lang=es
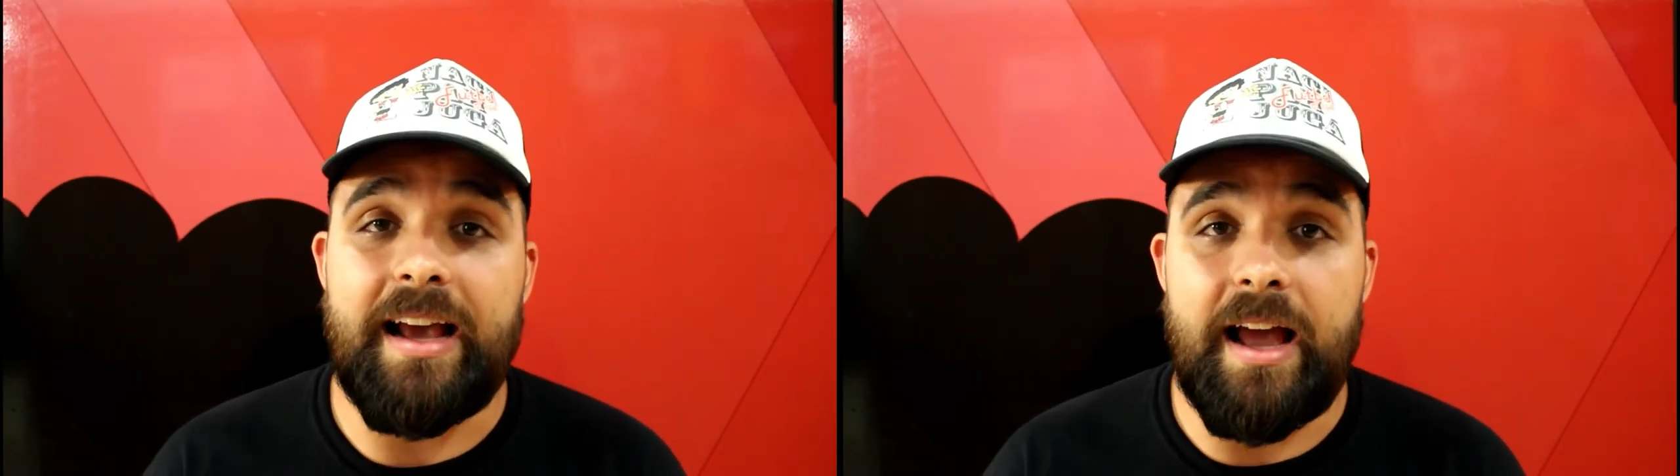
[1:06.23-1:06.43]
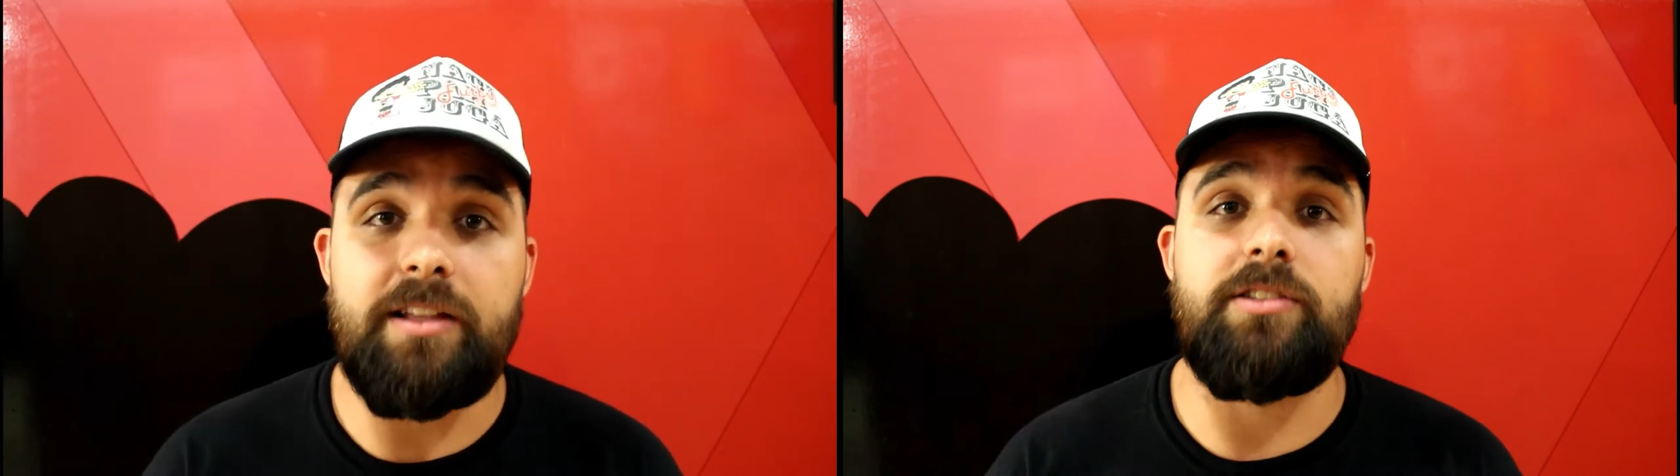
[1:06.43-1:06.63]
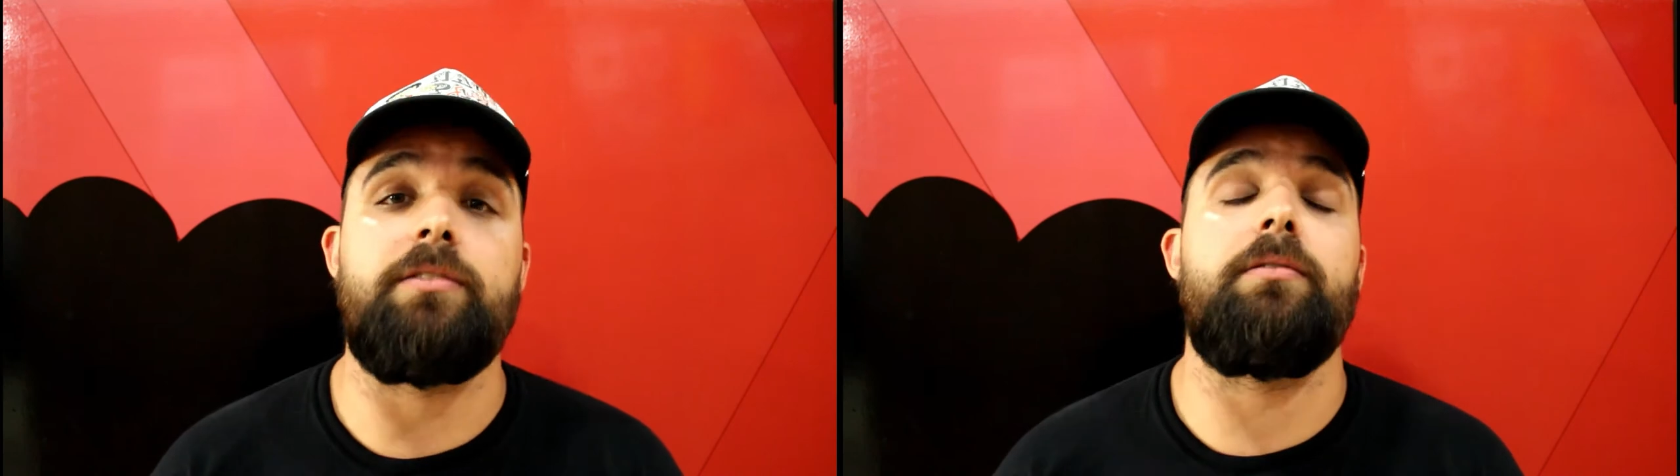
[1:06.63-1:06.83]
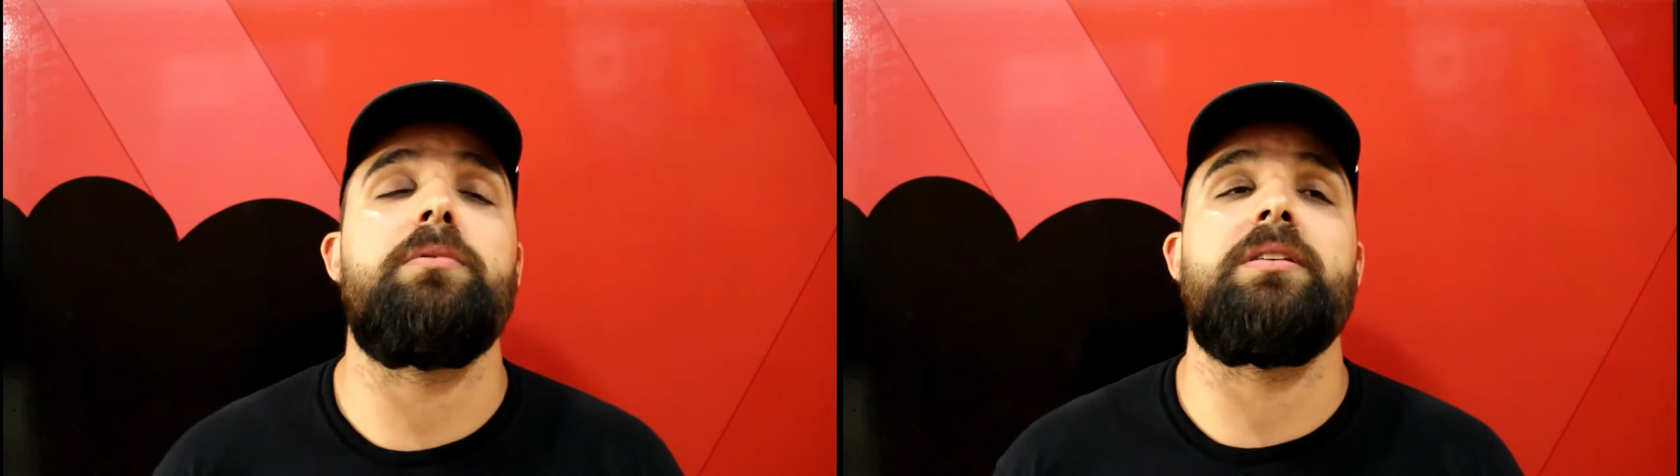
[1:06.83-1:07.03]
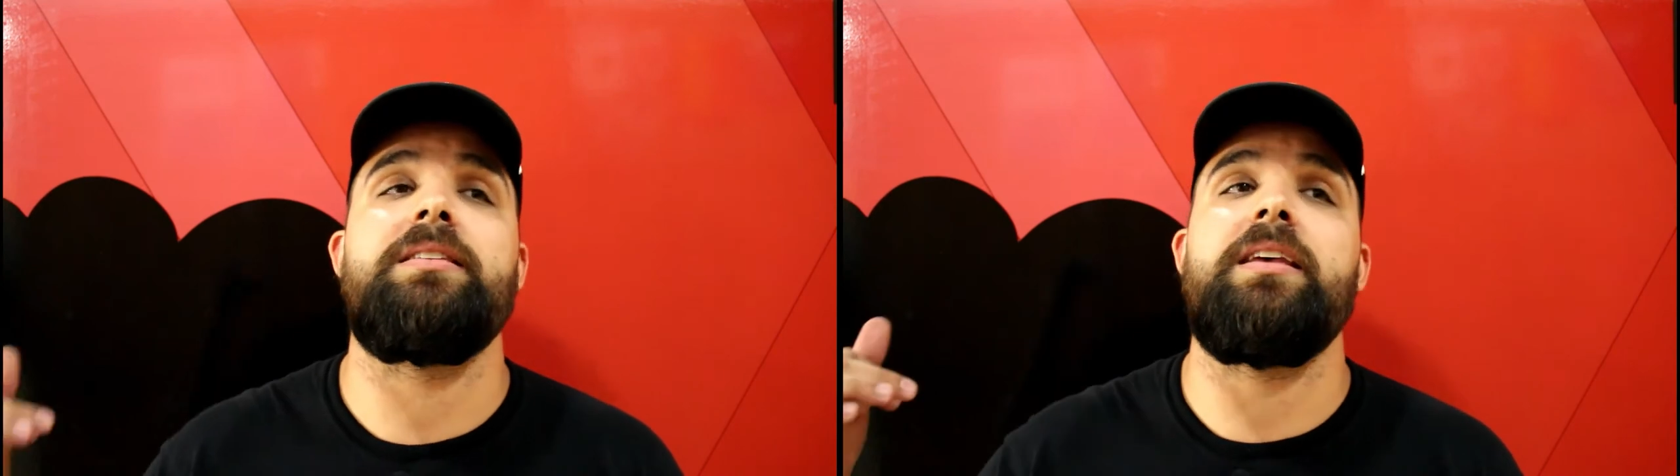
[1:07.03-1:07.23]
canchas,
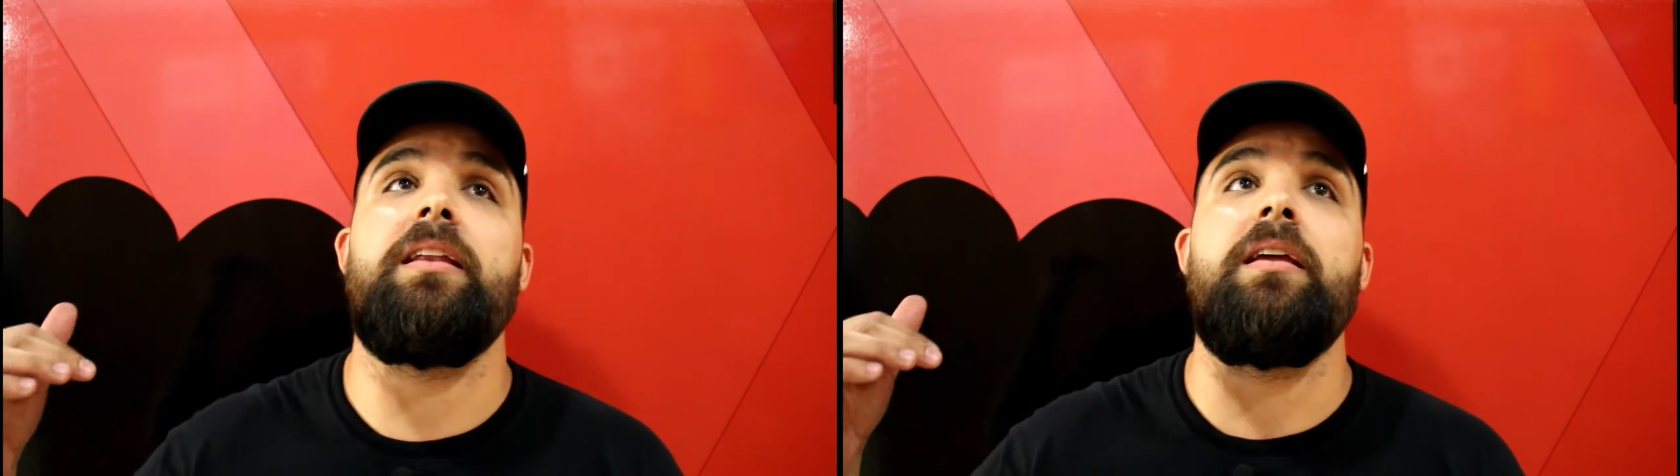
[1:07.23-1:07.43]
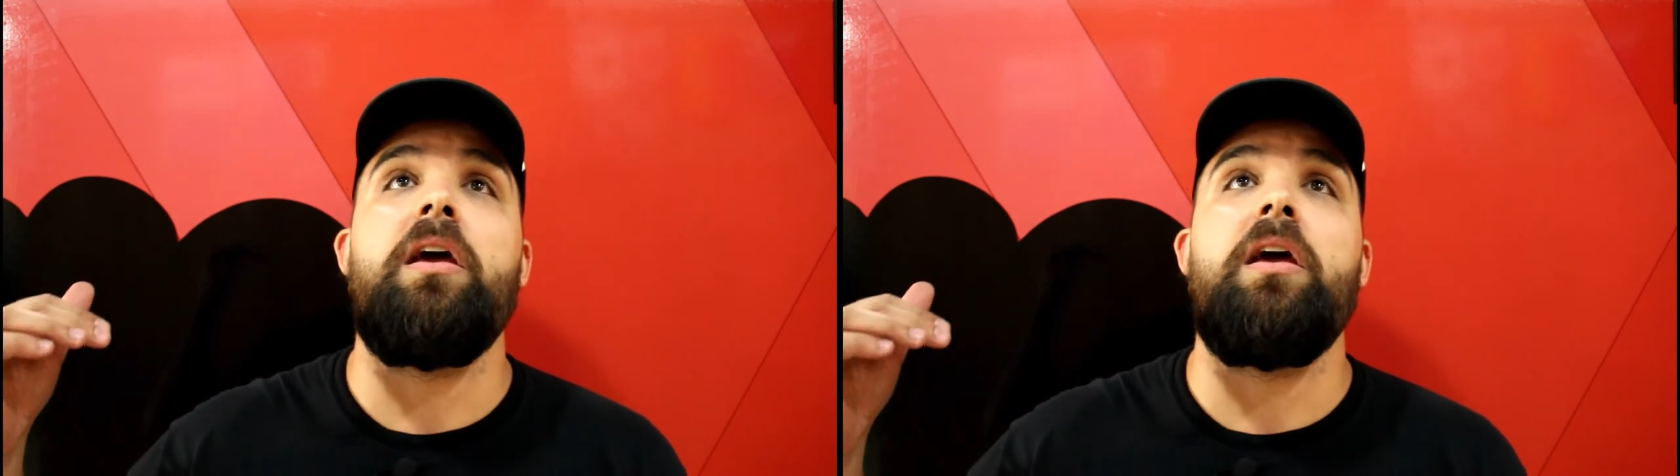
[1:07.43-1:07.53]
vamos a hacer